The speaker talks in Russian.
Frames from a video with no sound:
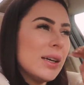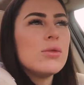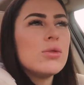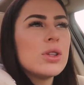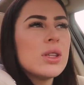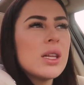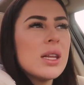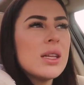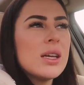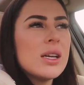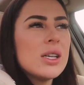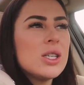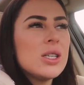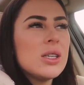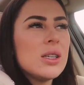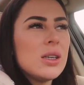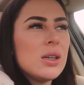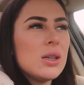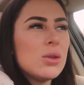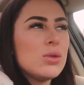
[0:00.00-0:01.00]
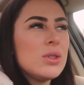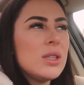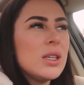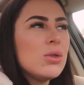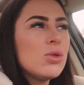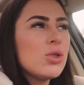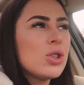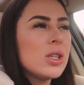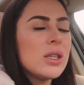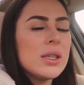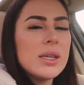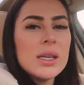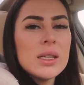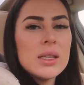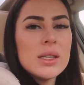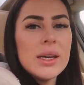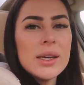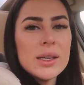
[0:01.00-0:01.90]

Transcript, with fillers: Вот на даче у дедушки нет ни